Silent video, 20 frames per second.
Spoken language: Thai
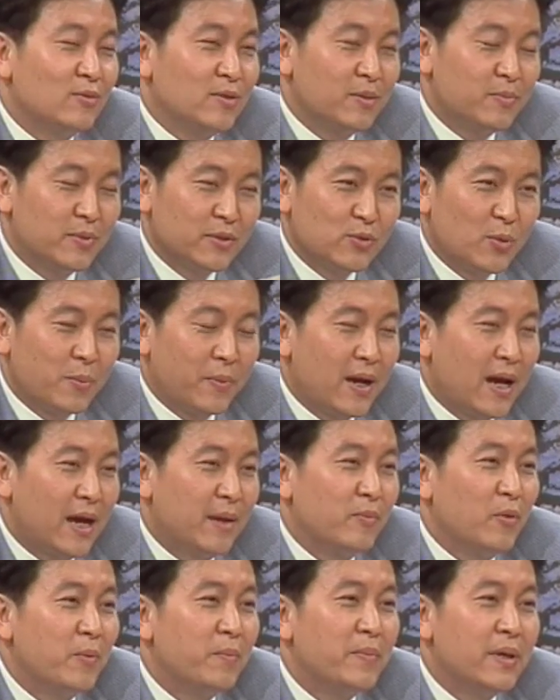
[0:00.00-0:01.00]
ที่ประสบการ
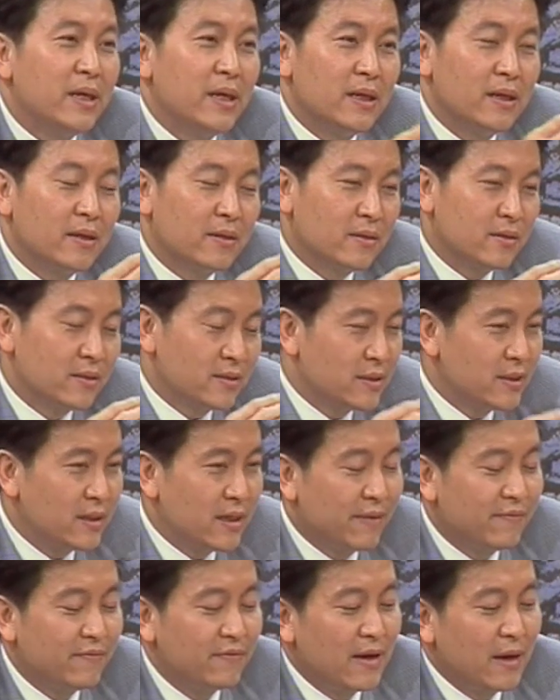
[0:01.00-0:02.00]
ณ์ผมมีแล้วก็ที่
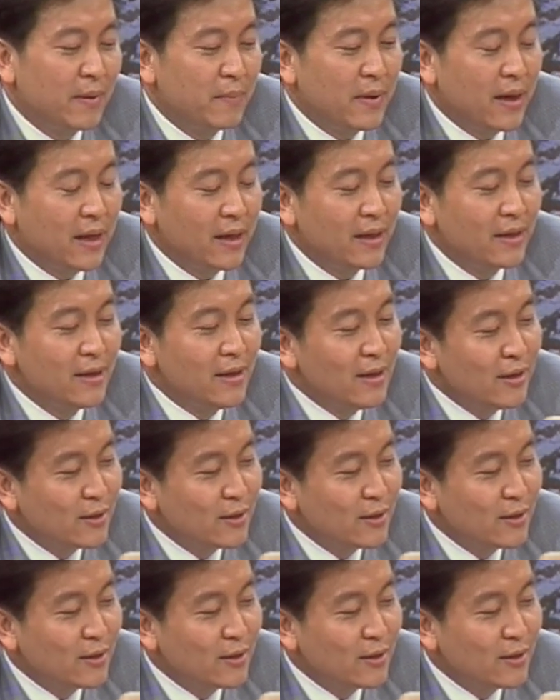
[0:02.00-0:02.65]
รับฟังมาเนี่ย